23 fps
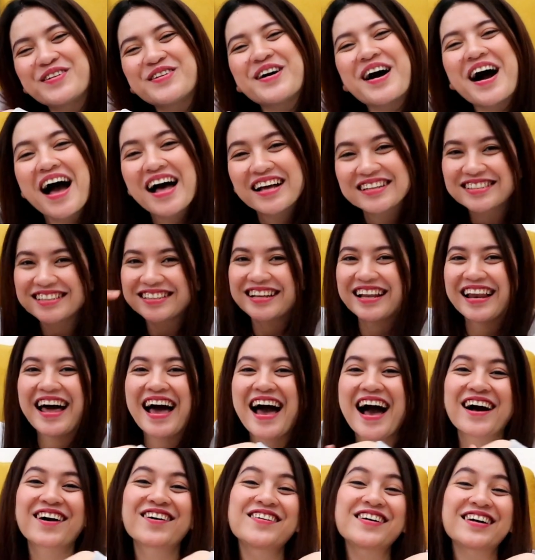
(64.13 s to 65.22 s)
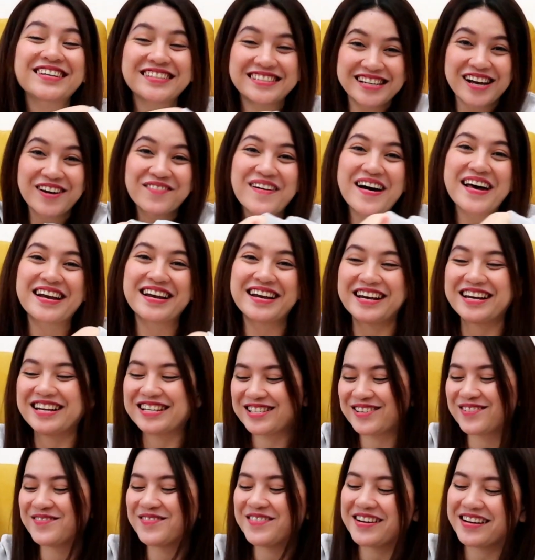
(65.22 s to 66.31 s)
video, setelah aku jabarin ini
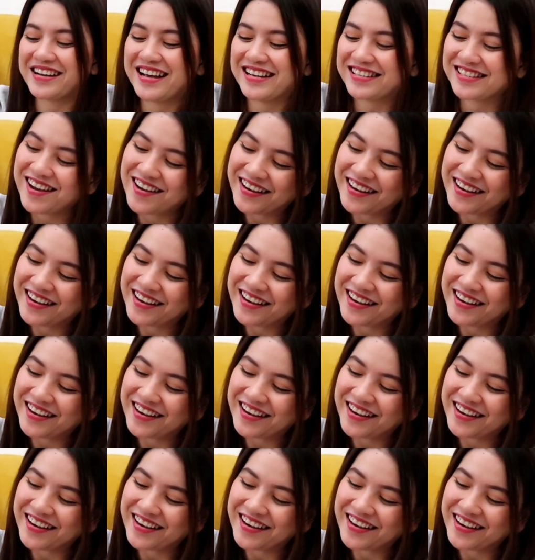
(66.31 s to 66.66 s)
semua guys.